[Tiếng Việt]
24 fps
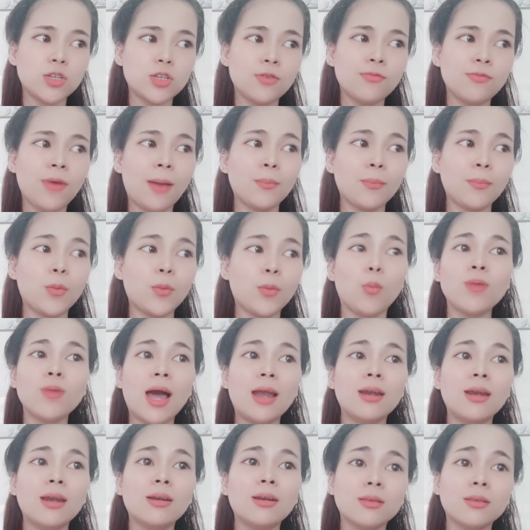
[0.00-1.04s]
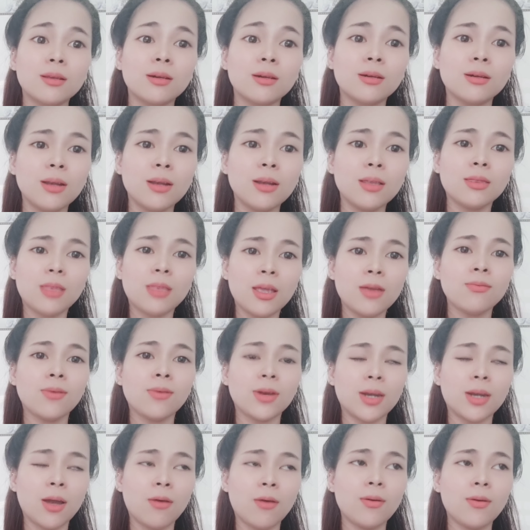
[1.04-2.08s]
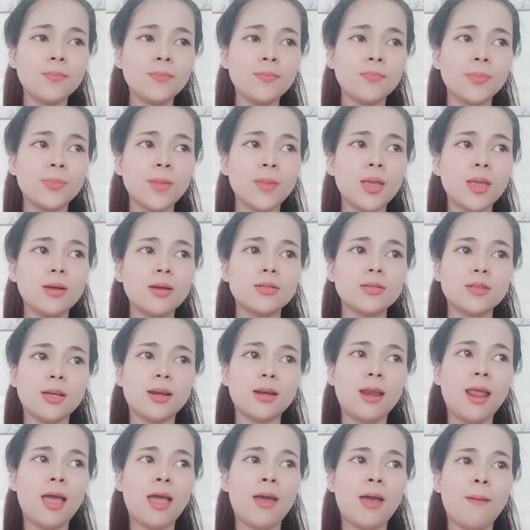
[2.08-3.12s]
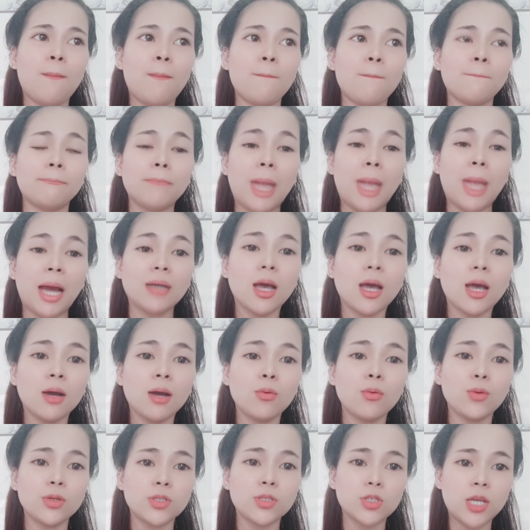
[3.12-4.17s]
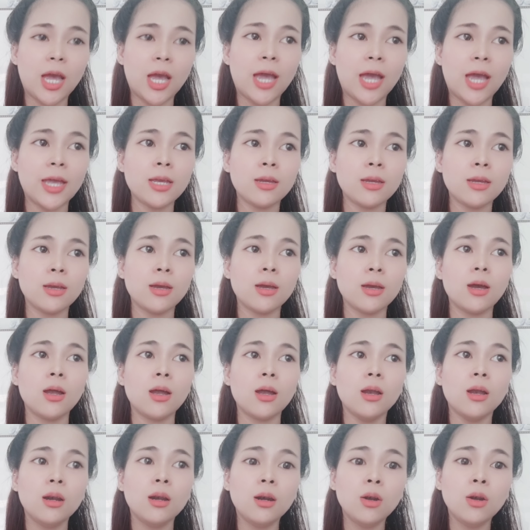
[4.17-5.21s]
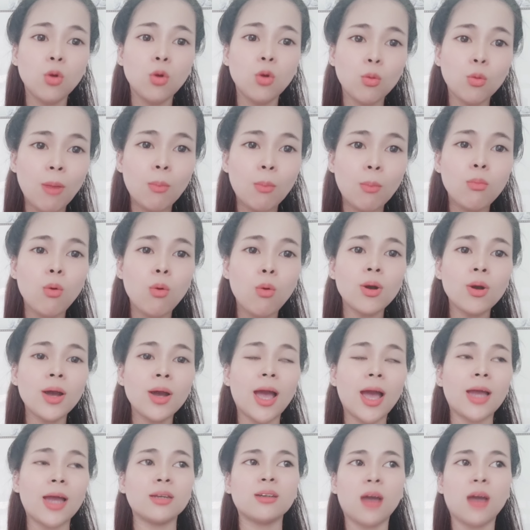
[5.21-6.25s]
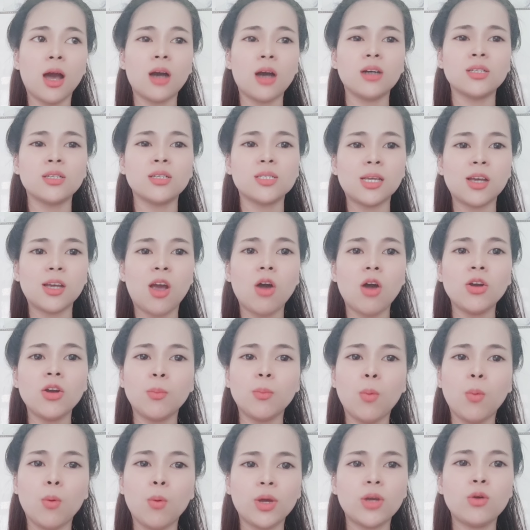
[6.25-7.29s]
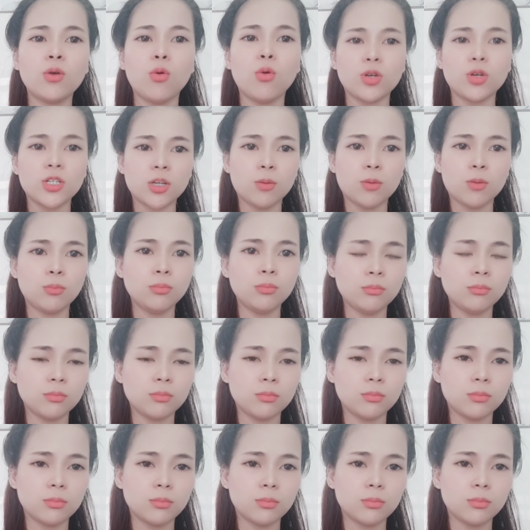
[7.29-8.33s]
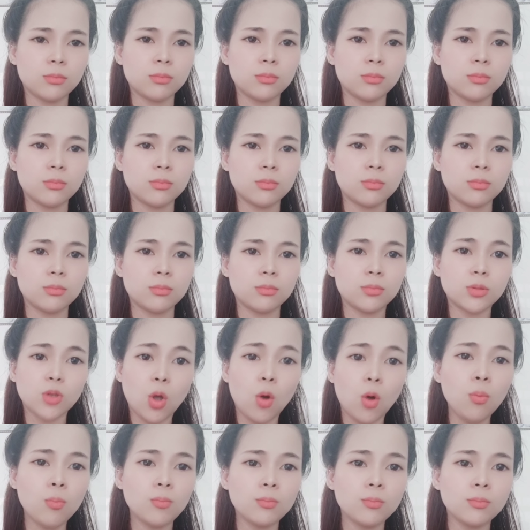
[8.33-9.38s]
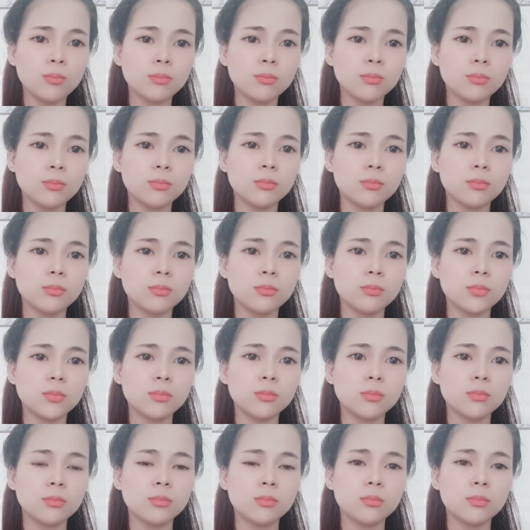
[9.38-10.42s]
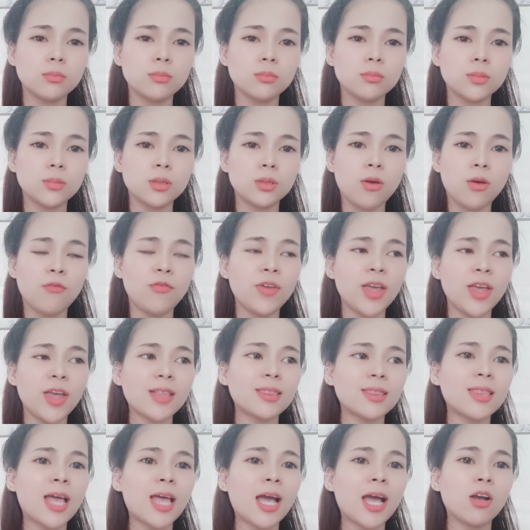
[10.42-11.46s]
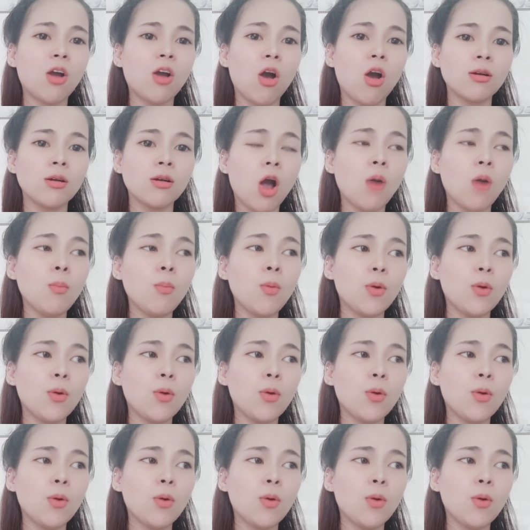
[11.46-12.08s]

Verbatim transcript: chúng ta quan tâm đến hậu duệ của cô hai quan tâm đến đại gia đình của cô hai và những người thân yêu mà cô hai hết mực yêu thương thôi còn lại là những cái câu chuyện mà nói thật sự rằng là